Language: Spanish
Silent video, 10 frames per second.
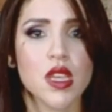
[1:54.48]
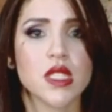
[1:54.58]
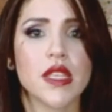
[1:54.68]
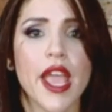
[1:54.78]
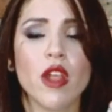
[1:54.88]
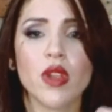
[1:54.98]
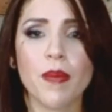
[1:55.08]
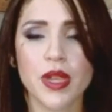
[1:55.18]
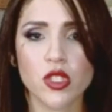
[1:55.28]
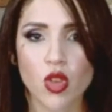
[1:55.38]
si hay una
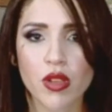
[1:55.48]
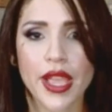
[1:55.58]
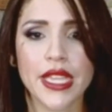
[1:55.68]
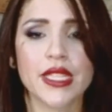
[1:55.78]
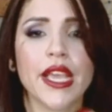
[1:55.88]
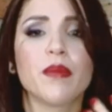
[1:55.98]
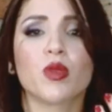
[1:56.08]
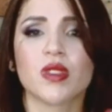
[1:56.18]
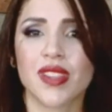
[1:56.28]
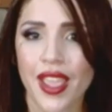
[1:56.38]
persona que está en el
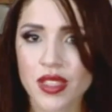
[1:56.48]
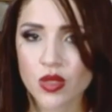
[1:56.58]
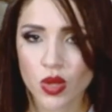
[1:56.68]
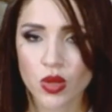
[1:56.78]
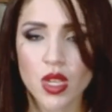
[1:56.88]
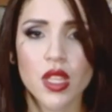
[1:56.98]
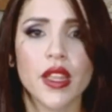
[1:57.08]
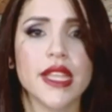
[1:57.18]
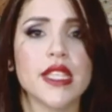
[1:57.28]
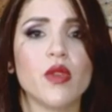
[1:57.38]
proceso
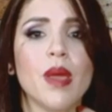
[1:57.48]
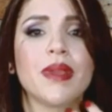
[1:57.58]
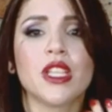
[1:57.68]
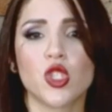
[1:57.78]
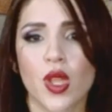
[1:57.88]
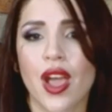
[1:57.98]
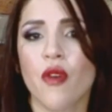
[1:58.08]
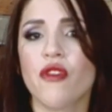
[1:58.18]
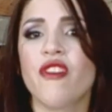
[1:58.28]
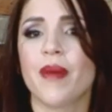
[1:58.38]
de hacer una petición a
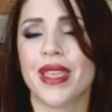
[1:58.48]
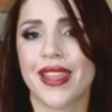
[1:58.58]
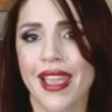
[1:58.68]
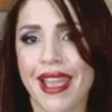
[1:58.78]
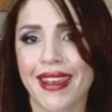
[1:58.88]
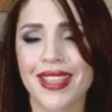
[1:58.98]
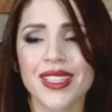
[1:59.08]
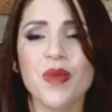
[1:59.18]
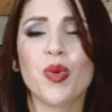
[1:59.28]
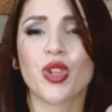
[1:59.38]
un familiar, es
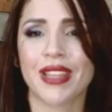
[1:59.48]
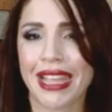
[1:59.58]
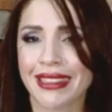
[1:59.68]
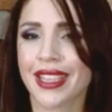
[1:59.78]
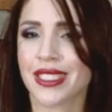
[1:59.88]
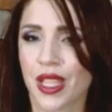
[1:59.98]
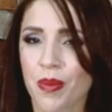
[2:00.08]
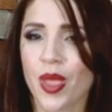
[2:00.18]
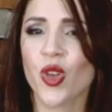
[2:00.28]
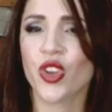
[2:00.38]
importante que
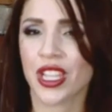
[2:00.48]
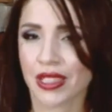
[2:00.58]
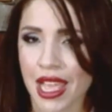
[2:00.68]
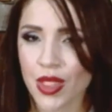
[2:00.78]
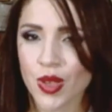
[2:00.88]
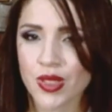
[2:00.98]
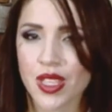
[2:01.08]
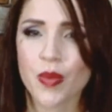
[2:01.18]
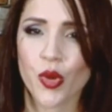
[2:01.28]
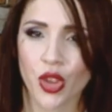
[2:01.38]
estén bien orientados
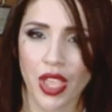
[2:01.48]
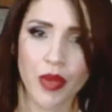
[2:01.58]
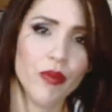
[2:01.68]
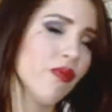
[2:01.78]
y por qué.